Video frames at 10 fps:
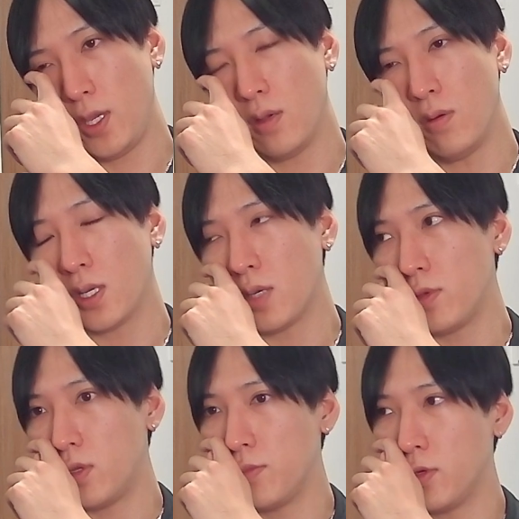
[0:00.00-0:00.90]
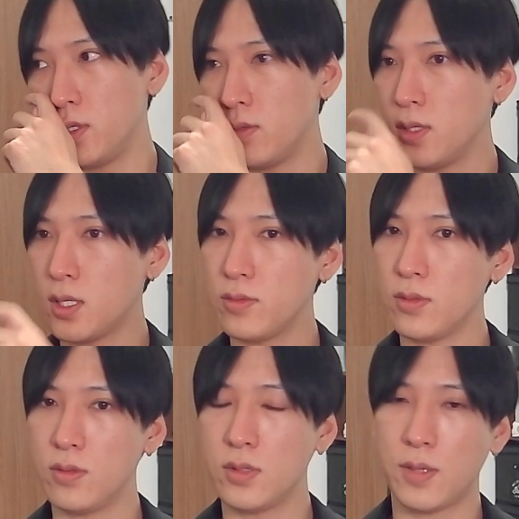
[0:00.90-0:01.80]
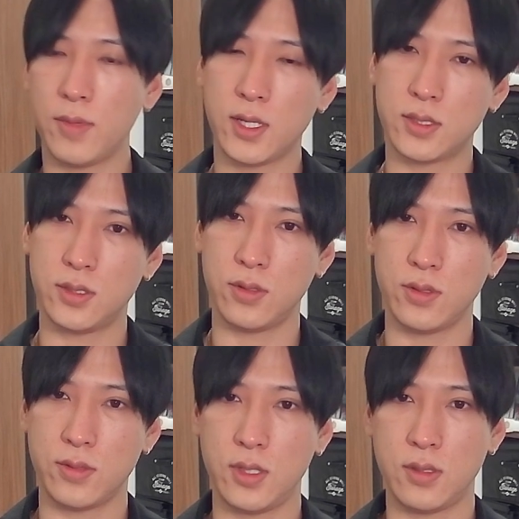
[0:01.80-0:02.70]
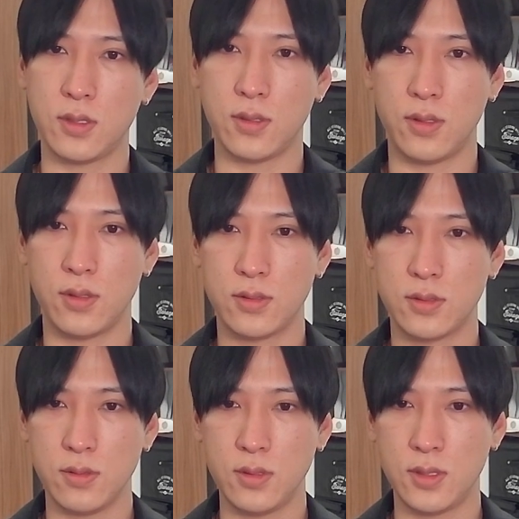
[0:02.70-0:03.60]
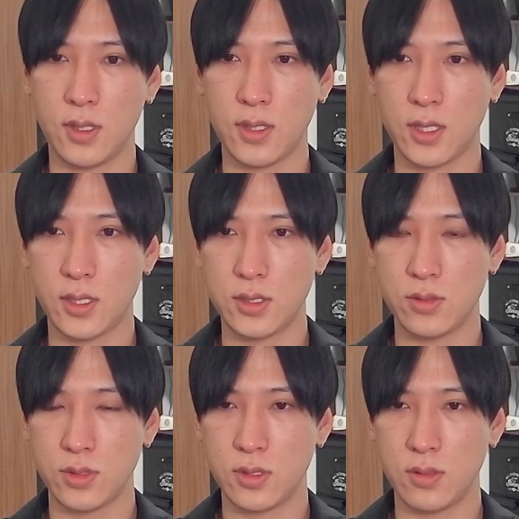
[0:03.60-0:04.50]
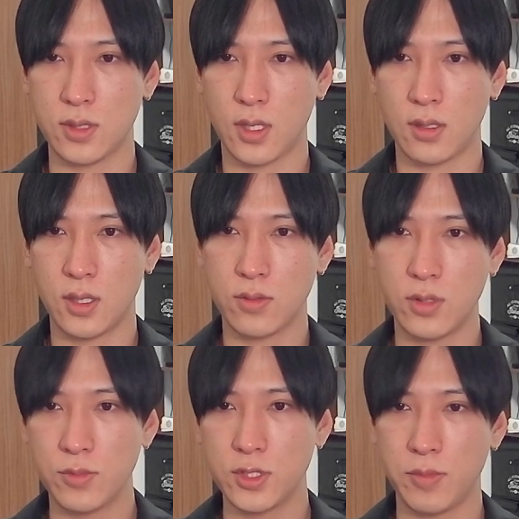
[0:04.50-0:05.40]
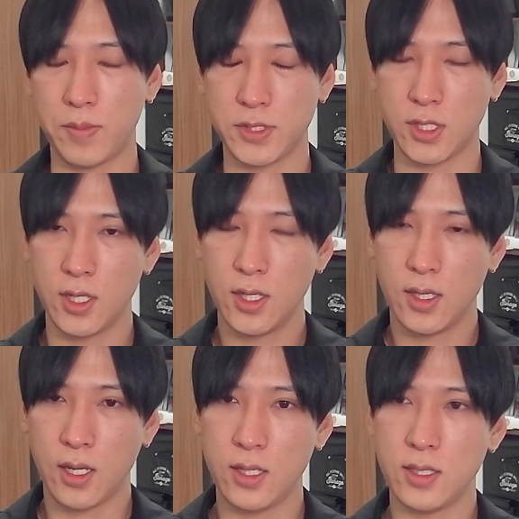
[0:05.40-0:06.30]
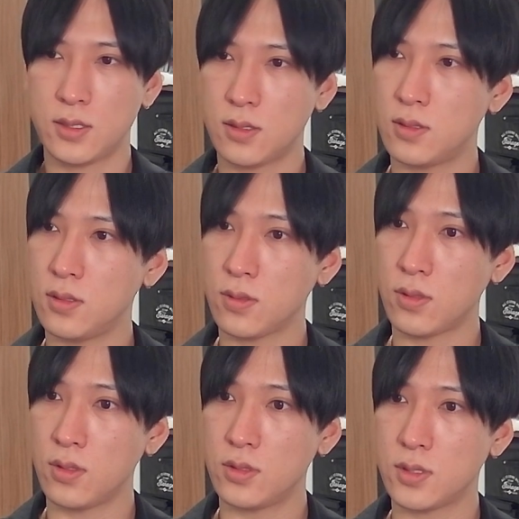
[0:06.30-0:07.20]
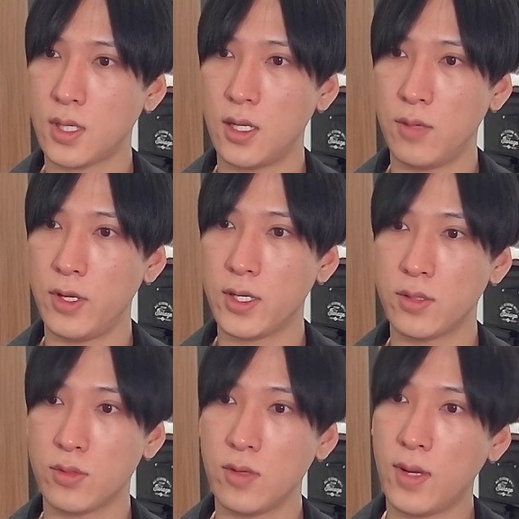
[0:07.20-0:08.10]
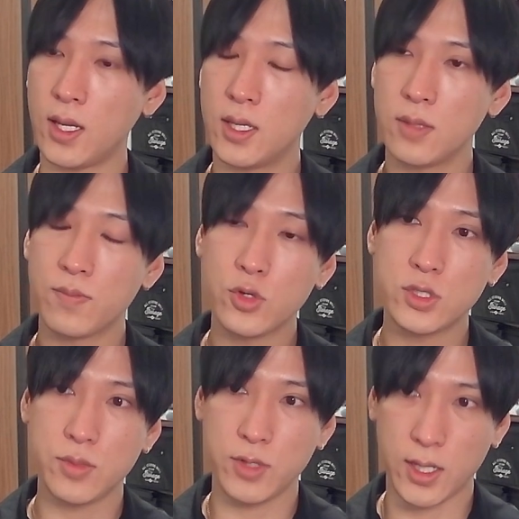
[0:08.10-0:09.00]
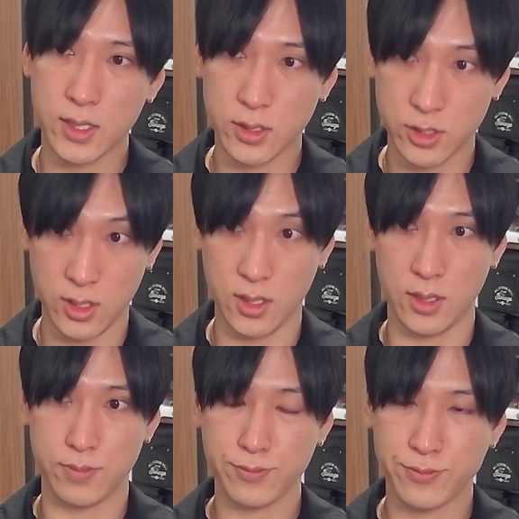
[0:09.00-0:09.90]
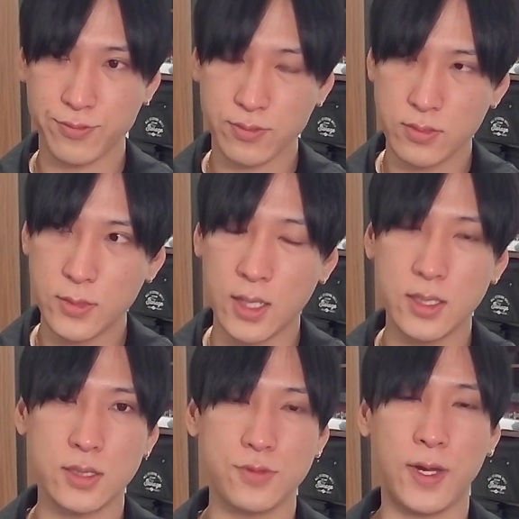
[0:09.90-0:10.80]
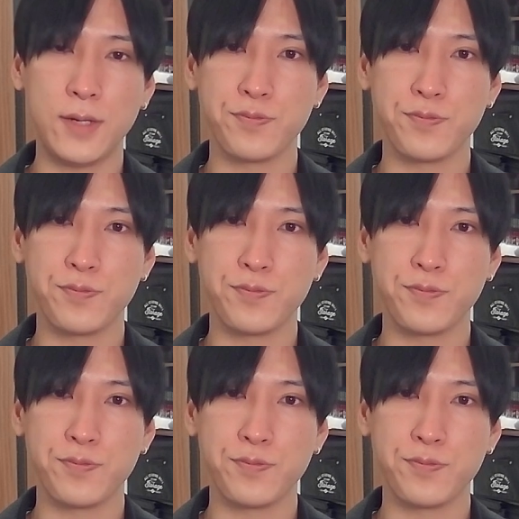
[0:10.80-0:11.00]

国株よりも日本株の方がまだ強いよねっていう、そういった形をしてるかな。あの、これも全部やっぱし、円安っていうところ、輸出関連銘柄にとってはポジティブに働くし、円安は。